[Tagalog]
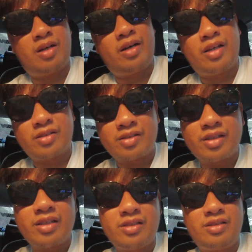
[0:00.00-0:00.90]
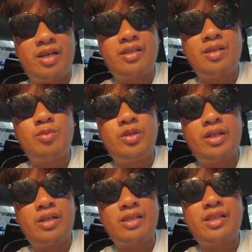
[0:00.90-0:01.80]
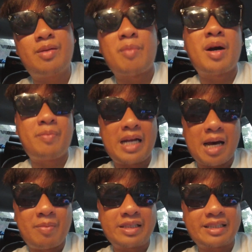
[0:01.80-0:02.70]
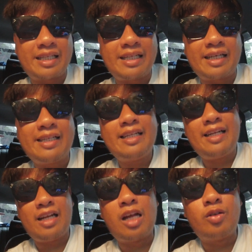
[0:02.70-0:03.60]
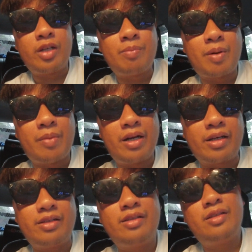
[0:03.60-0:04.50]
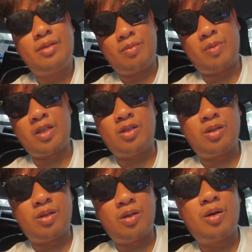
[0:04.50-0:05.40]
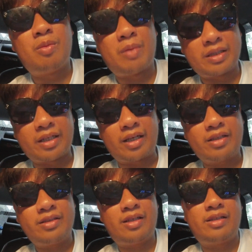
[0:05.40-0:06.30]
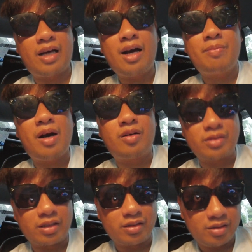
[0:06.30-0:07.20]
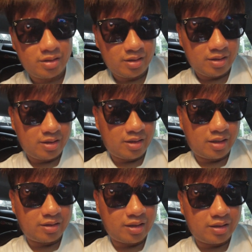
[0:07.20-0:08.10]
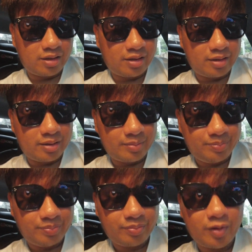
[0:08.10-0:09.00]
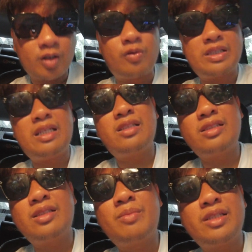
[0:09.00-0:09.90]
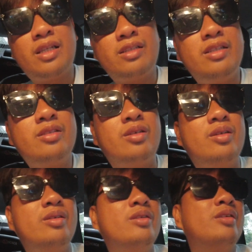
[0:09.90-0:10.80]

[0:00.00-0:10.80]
uh, exercise, jogging muna kasi mapapalaban ka talaga lalo na yung pabalik medyo matarek, uh, ah, nakakapago din and then uh, facilities naman nila dito